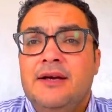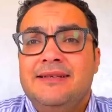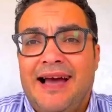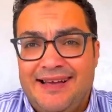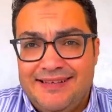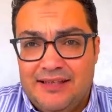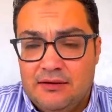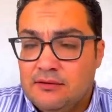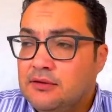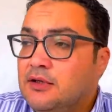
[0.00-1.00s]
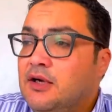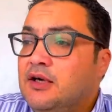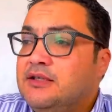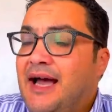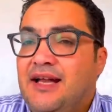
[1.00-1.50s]
يعني ايه
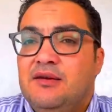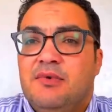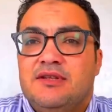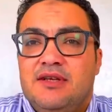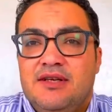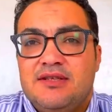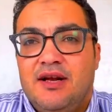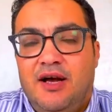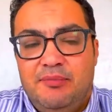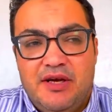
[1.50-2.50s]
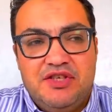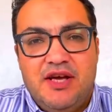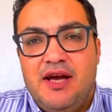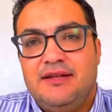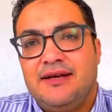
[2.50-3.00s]
يعني ما طلع صلاح باشا
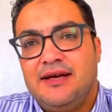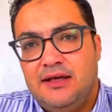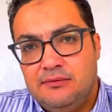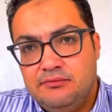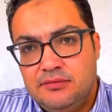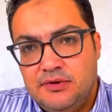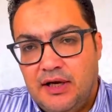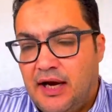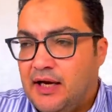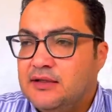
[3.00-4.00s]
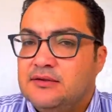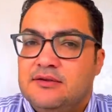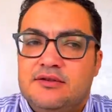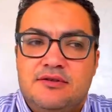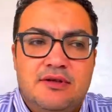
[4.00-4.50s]
يتكلم عن
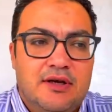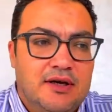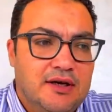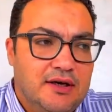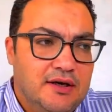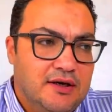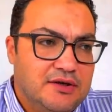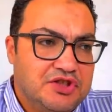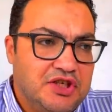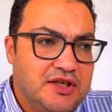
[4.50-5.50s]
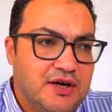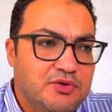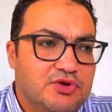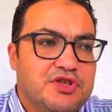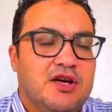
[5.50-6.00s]
آه، شيكا
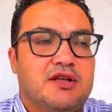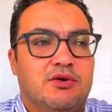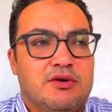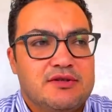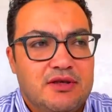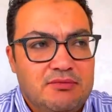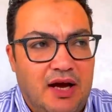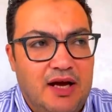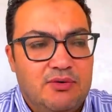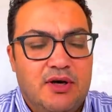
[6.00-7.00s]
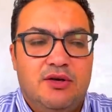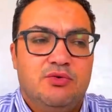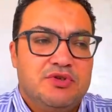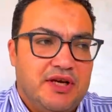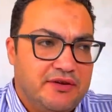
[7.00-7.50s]
وان شيكا تواصل معاه وقال له
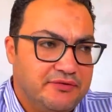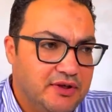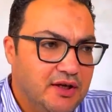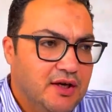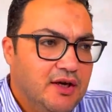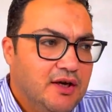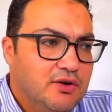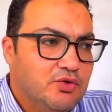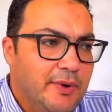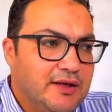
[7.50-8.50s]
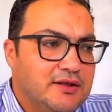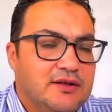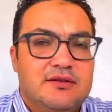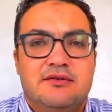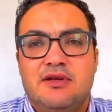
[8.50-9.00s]
مش عارف ايه
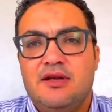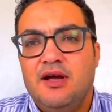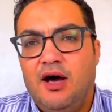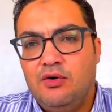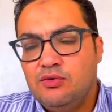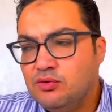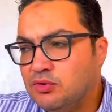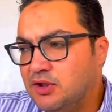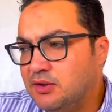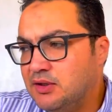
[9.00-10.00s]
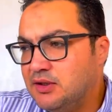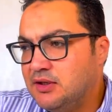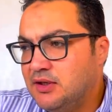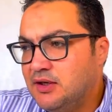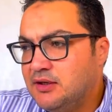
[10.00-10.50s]
وبعدين طلعوا آه،
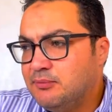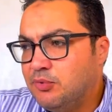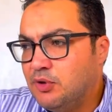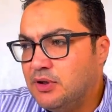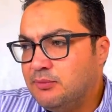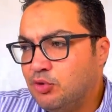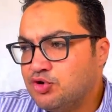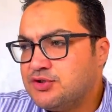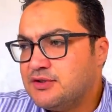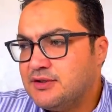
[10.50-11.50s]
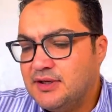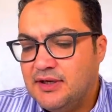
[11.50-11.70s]
آه، بوست